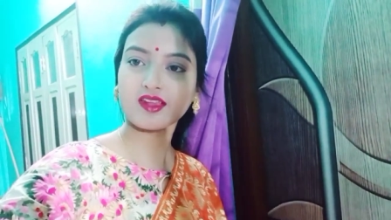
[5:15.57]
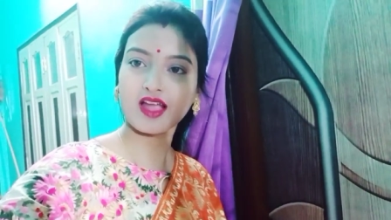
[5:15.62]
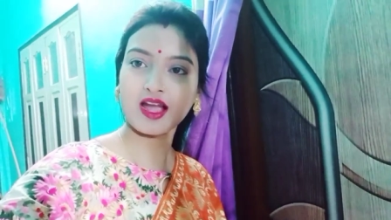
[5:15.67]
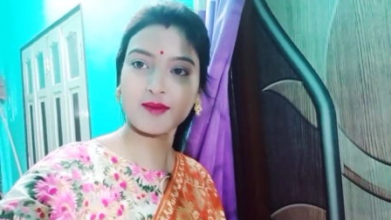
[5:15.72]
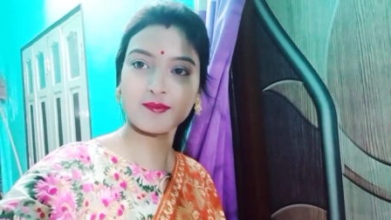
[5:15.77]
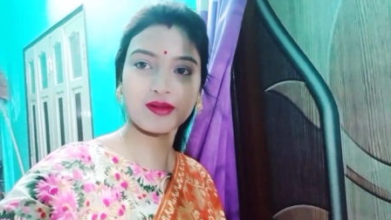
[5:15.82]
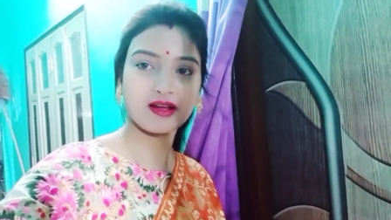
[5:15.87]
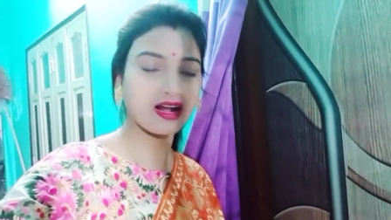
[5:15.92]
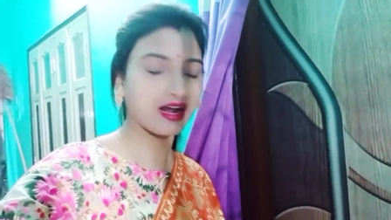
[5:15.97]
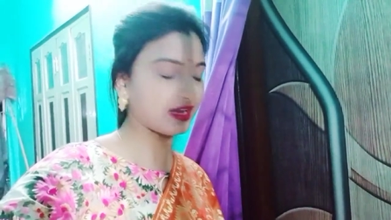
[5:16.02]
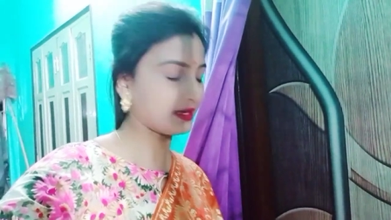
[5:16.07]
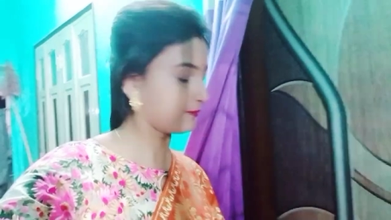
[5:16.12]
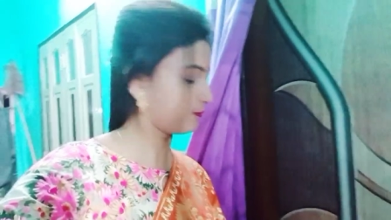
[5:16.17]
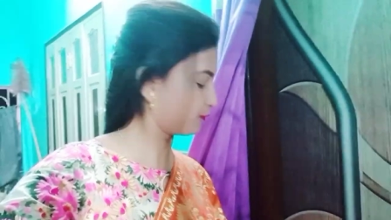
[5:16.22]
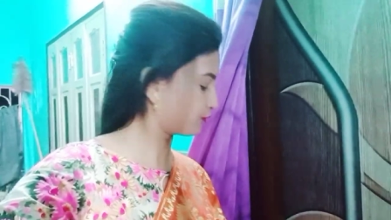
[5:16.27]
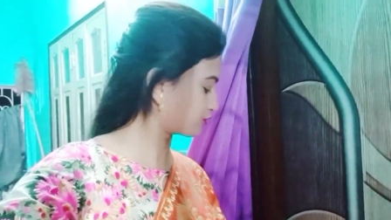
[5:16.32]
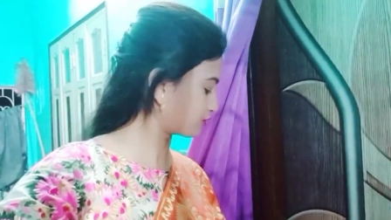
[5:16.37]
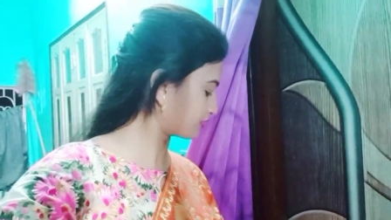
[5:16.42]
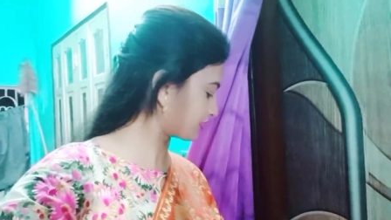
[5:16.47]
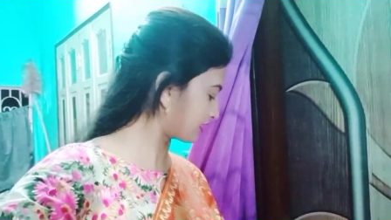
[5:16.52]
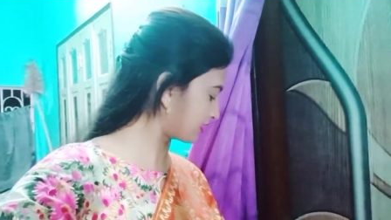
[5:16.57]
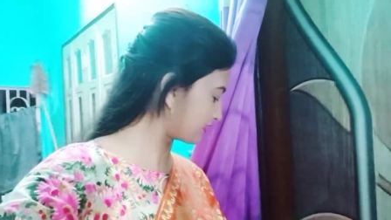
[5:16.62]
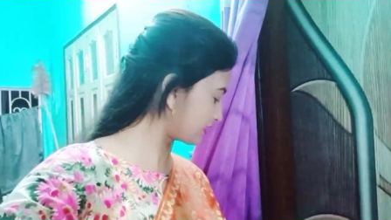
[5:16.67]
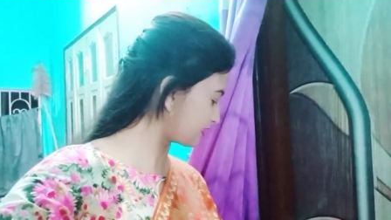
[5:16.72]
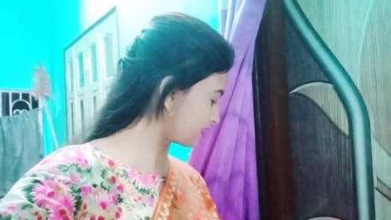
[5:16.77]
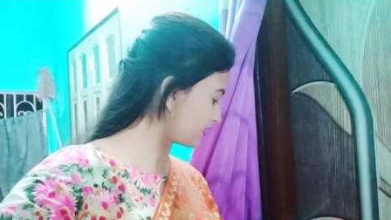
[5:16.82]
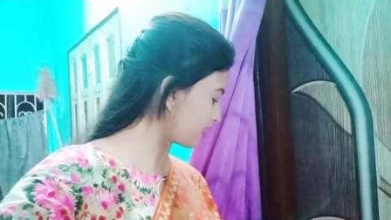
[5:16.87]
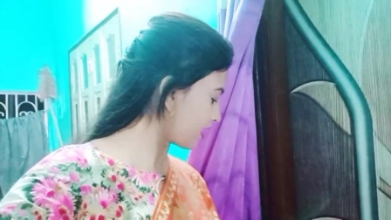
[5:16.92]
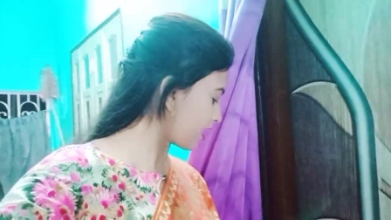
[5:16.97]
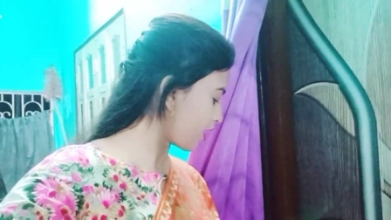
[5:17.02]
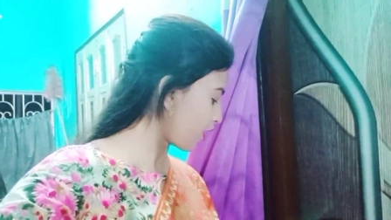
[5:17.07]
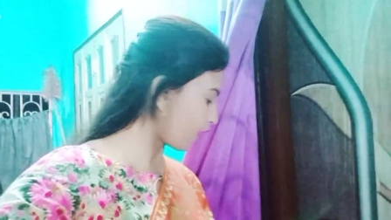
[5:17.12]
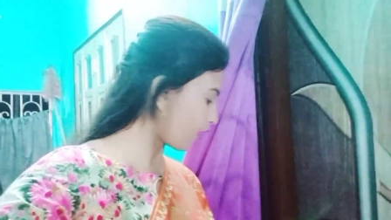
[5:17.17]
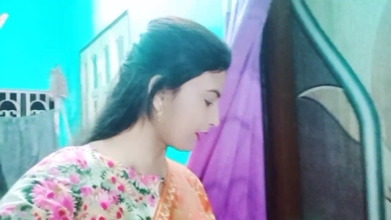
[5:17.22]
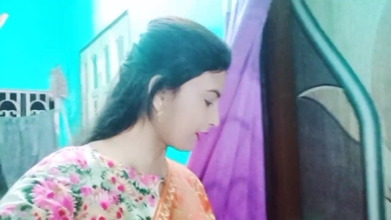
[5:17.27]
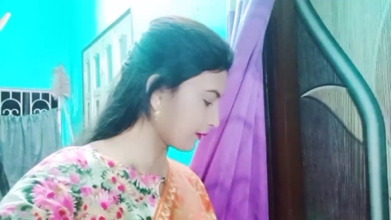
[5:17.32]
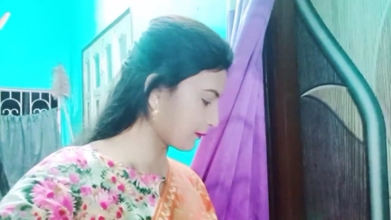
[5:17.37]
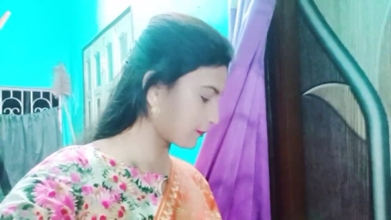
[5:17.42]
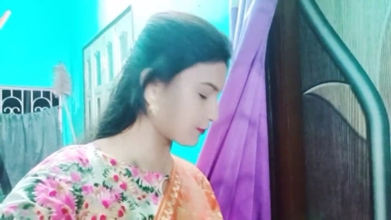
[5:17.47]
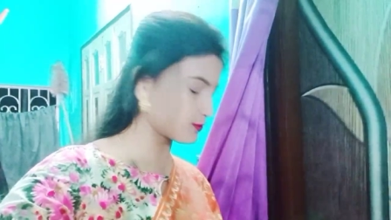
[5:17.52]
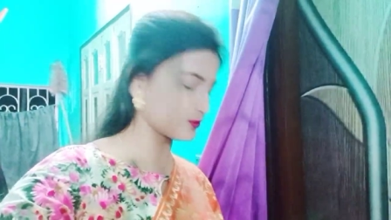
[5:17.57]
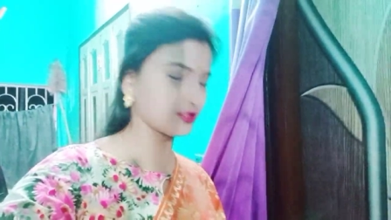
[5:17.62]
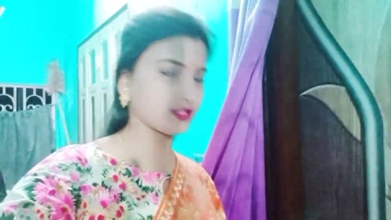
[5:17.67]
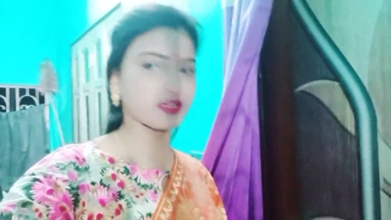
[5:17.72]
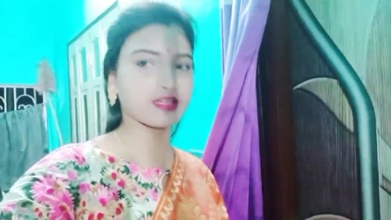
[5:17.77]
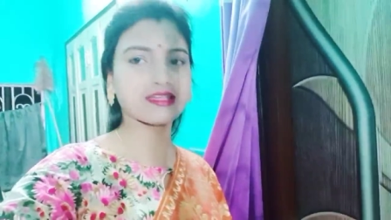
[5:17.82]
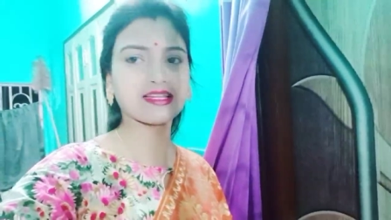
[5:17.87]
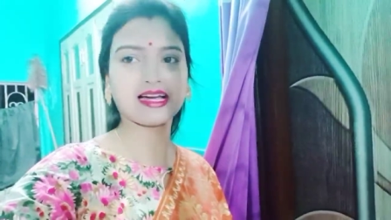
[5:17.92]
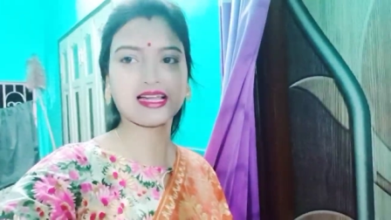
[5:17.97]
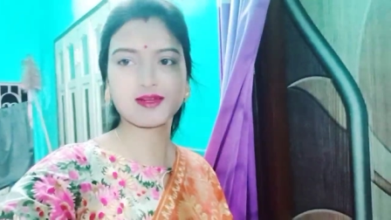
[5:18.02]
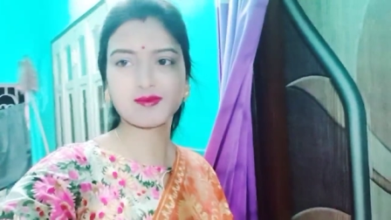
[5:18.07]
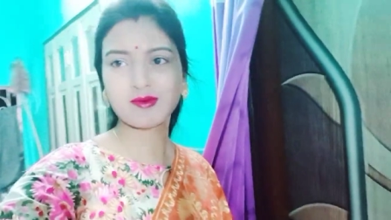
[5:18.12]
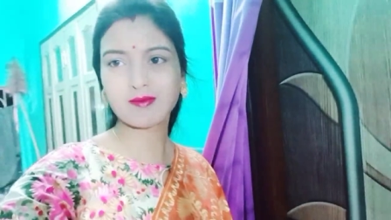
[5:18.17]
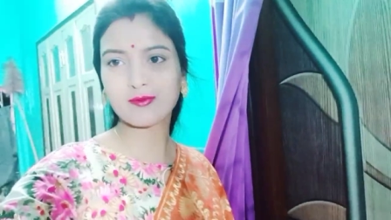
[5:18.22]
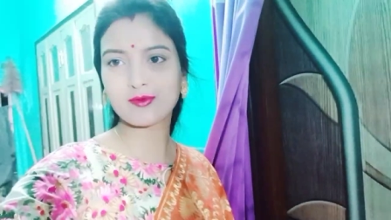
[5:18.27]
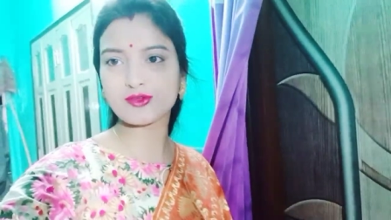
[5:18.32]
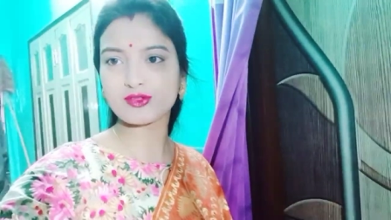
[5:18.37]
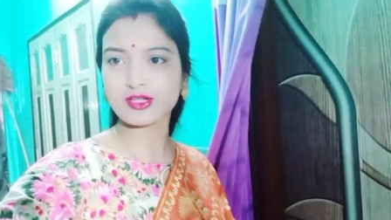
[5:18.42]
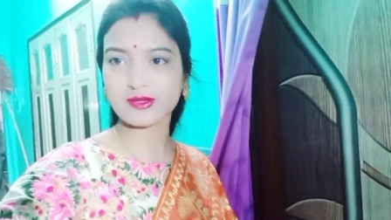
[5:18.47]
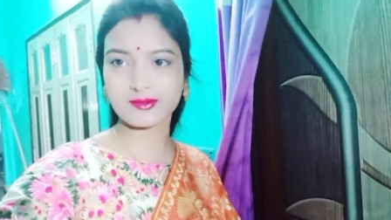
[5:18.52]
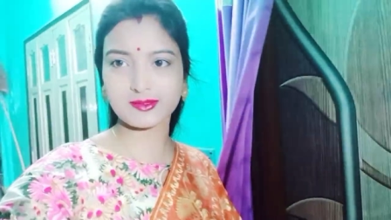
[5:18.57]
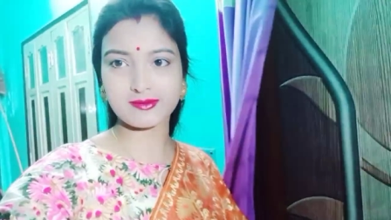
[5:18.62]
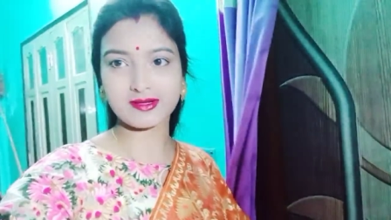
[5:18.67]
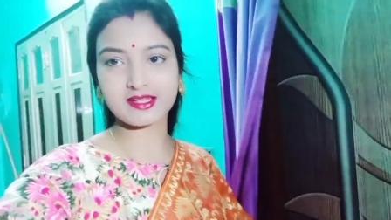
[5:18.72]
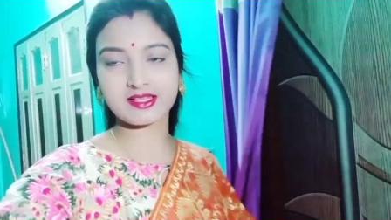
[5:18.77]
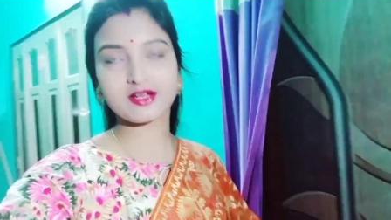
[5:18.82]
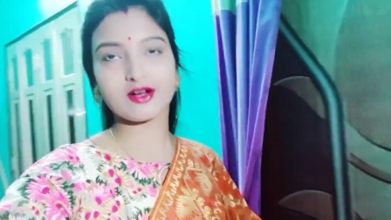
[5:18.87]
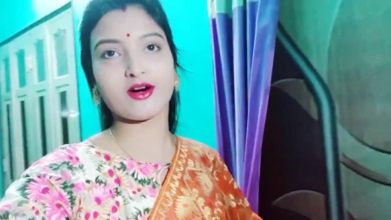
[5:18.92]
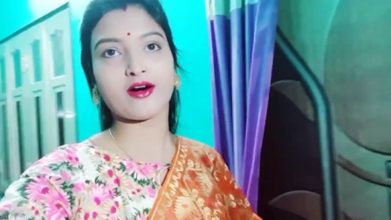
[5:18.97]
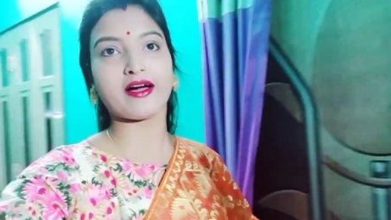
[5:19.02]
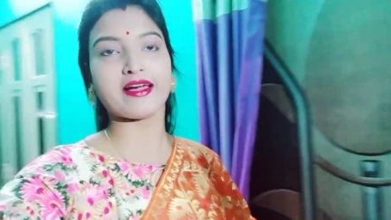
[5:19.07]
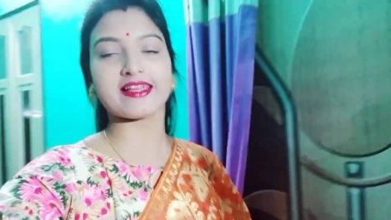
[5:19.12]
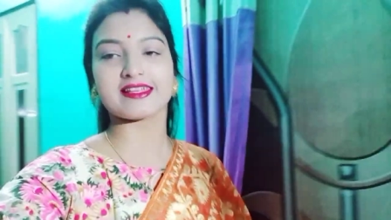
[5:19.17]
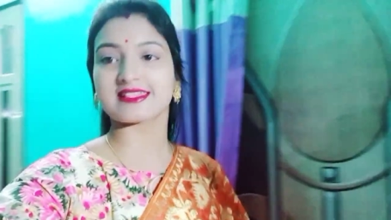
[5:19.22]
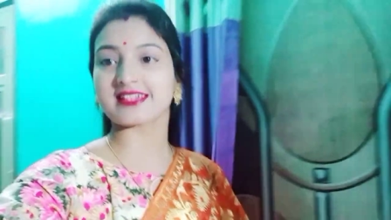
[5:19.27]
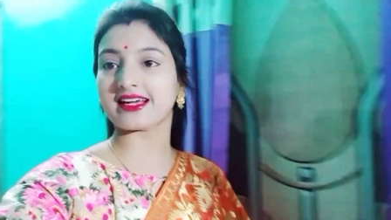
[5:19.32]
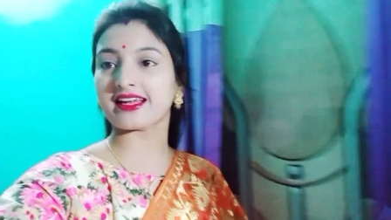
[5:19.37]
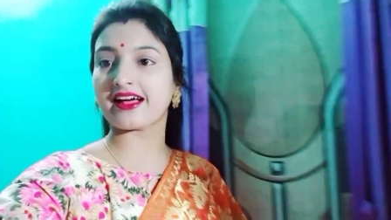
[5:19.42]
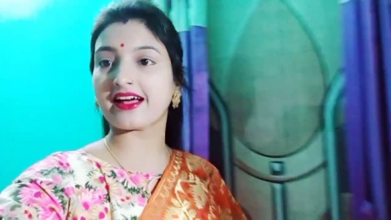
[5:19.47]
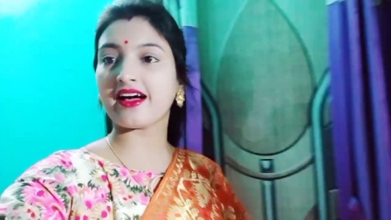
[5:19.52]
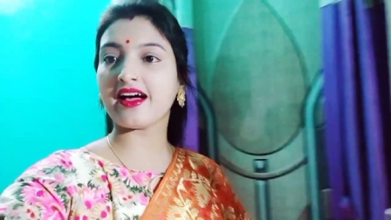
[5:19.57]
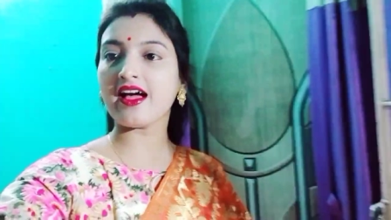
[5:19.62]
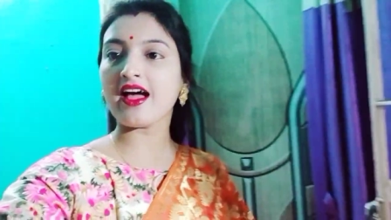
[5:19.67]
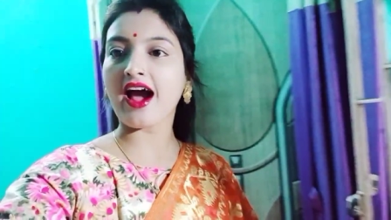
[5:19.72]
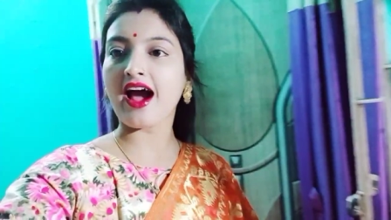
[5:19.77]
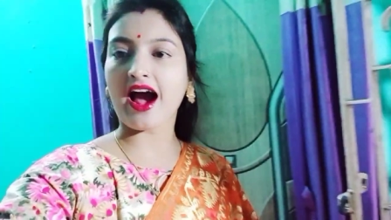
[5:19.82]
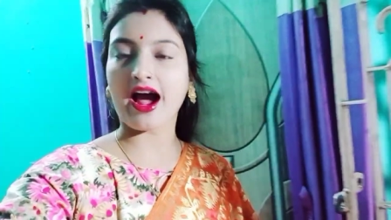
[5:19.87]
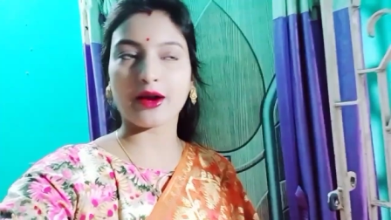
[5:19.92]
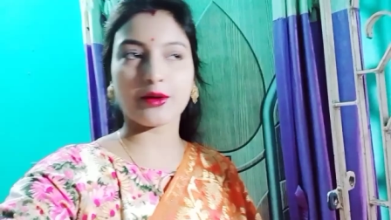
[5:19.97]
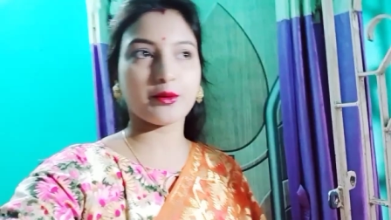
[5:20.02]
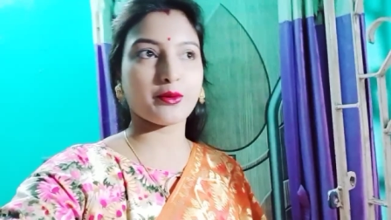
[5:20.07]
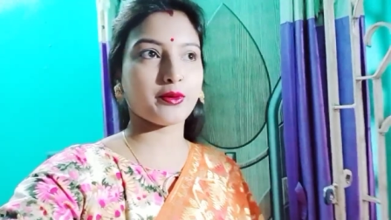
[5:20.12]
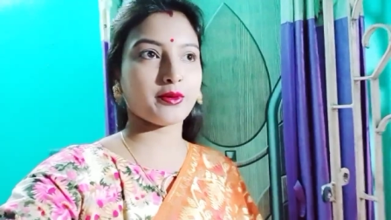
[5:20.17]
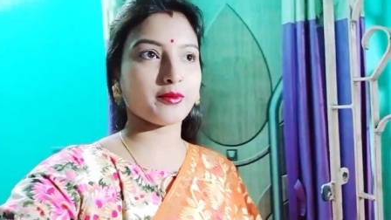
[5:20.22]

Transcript: আমরা কালী পুজো দেখি অনেক পুজো দেখি তারামা পুজো তো আমাদের বাড়িতে হয় এছাড়া আরও